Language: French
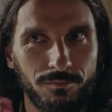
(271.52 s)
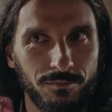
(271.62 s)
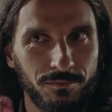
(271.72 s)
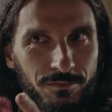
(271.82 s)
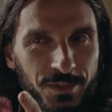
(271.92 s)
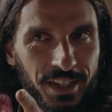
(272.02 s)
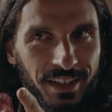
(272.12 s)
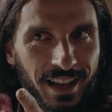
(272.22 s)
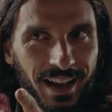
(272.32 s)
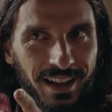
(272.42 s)
Euh, C'est
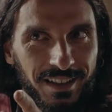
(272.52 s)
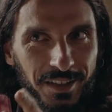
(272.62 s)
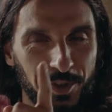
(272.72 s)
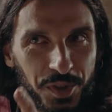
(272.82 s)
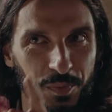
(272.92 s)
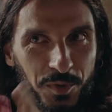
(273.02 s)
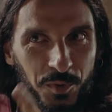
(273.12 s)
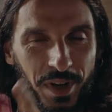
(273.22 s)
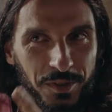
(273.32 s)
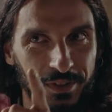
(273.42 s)
là que j'ai
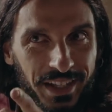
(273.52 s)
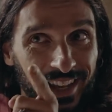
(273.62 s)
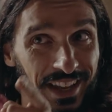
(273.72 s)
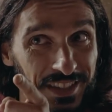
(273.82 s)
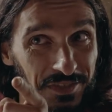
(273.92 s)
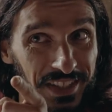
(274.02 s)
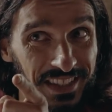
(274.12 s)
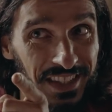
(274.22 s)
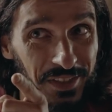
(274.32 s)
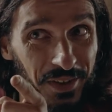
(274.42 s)
besoin de ta créativité,